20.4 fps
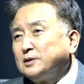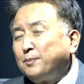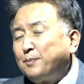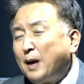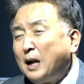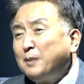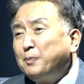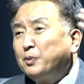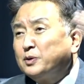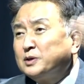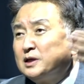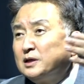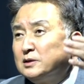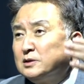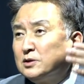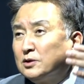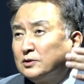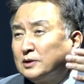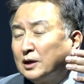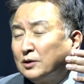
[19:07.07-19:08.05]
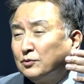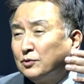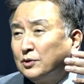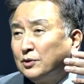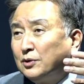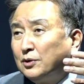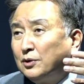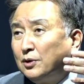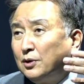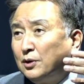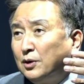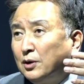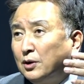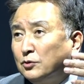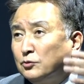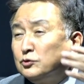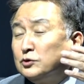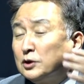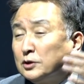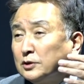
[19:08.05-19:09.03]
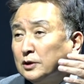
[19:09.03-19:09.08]
8% 졌다고요. 네.
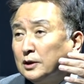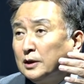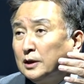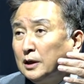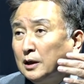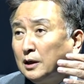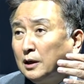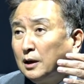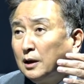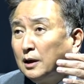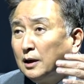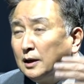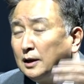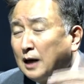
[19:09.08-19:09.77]
윤석열이 음.